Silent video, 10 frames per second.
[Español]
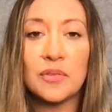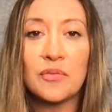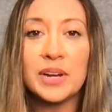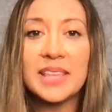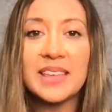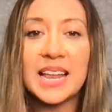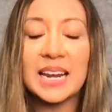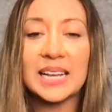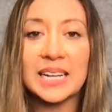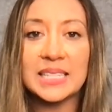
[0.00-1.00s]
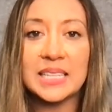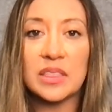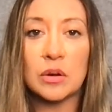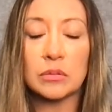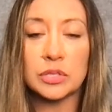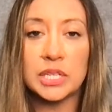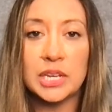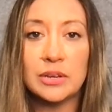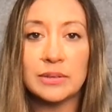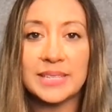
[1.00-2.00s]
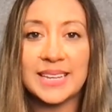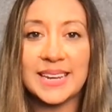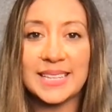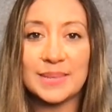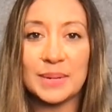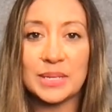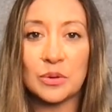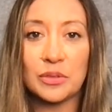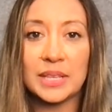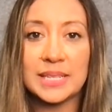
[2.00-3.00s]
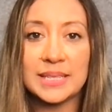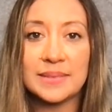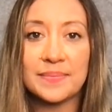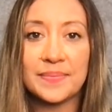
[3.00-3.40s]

fuera de alcance de los niños y las mascotas.